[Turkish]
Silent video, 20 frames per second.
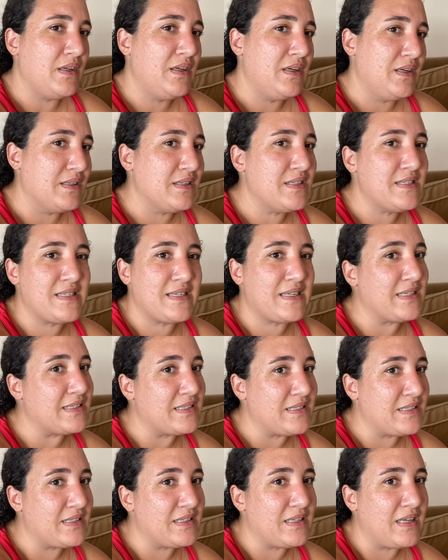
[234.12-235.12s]
öyle
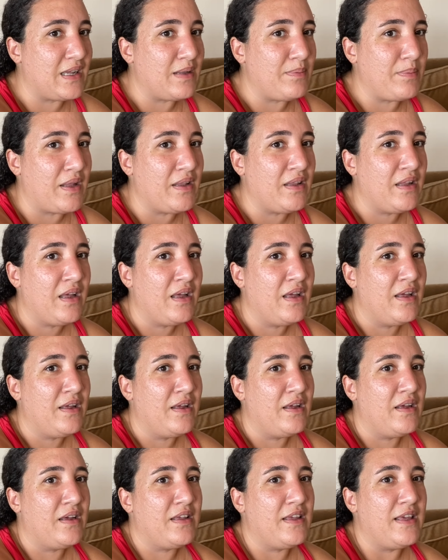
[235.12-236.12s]
sıkıntıydı yani ben
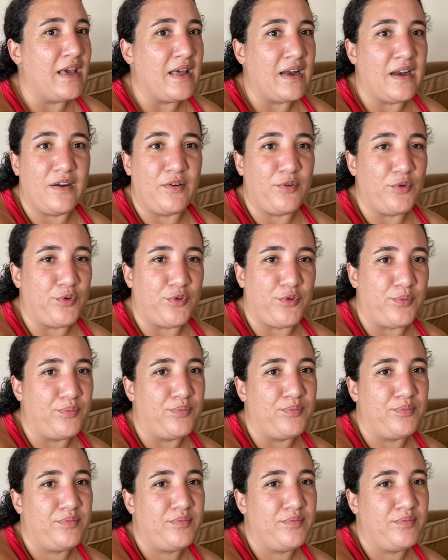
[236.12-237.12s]
yer arıyordum
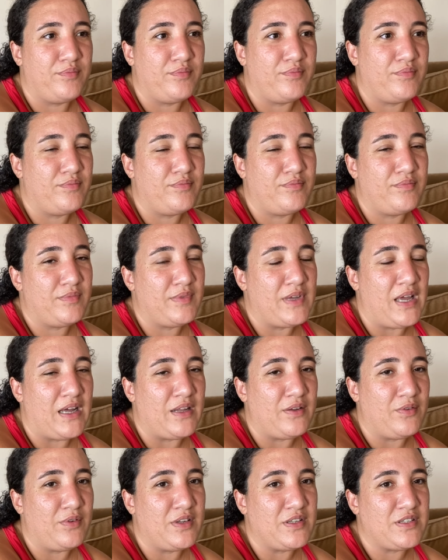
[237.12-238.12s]

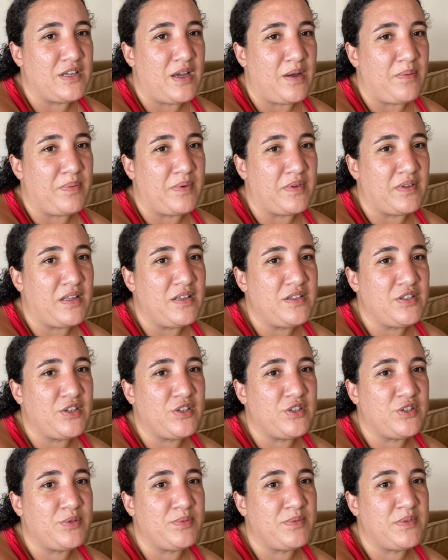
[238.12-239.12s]
yani öyle şey yapmadı.
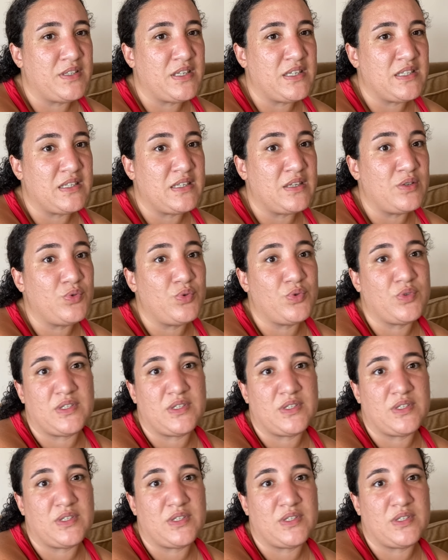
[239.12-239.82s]
Çalışma şey zaten çok